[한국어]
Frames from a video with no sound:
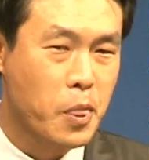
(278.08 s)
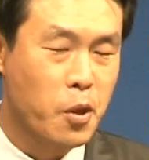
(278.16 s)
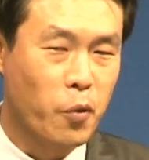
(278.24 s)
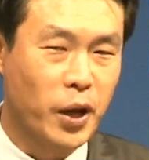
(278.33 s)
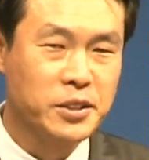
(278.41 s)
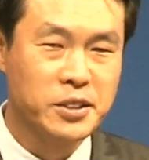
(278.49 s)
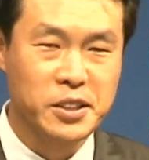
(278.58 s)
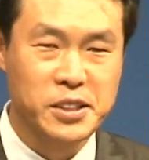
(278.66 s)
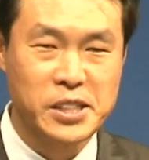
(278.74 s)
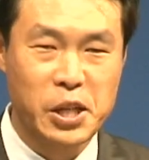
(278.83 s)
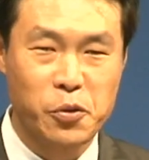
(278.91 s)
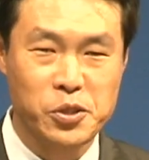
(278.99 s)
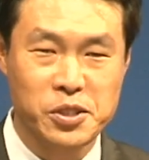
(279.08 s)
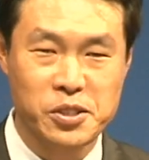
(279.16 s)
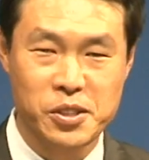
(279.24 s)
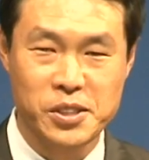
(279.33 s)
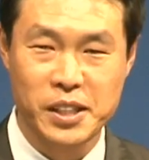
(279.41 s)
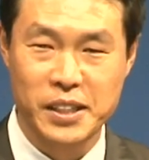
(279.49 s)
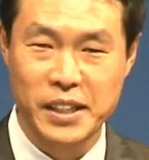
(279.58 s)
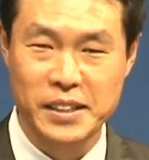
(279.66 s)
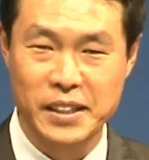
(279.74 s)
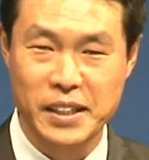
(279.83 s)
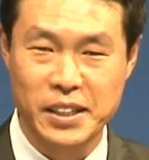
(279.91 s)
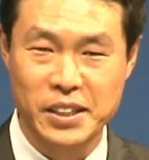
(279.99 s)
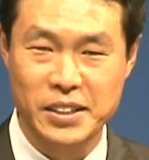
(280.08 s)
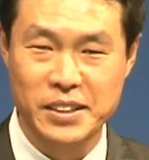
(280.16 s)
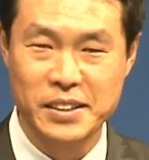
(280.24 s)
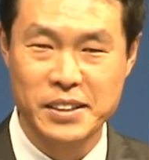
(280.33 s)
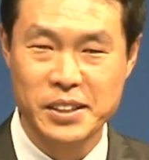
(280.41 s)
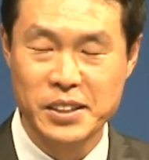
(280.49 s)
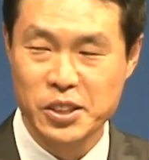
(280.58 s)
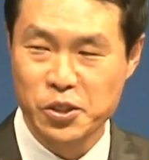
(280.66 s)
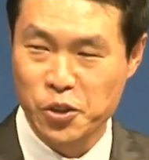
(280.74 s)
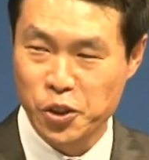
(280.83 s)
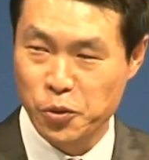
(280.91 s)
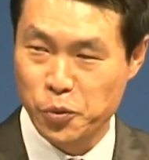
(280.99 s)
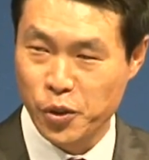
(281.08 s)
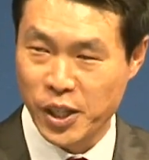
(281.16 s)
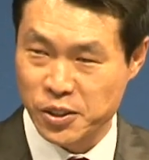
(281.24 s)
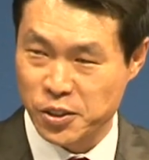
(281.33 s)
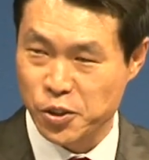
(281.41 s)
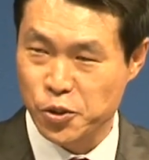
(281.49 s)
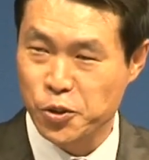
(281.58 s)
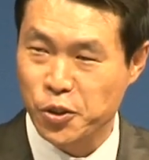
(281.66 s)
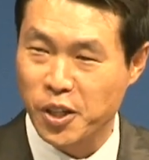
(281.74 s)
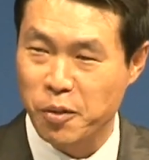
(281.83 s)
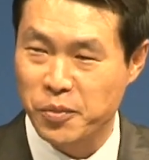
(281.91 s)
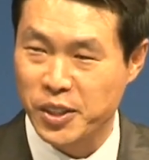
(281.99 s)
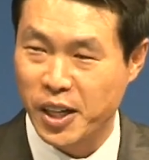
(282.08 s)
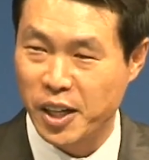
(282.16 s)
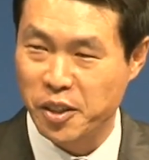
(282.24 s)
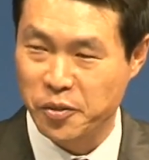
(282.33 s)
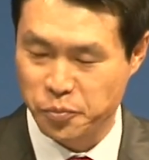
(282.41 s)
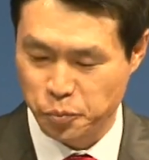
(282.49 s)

완전히 새로워진 역사가 나타나기를 주의 이름으로 간절히 축원합니다.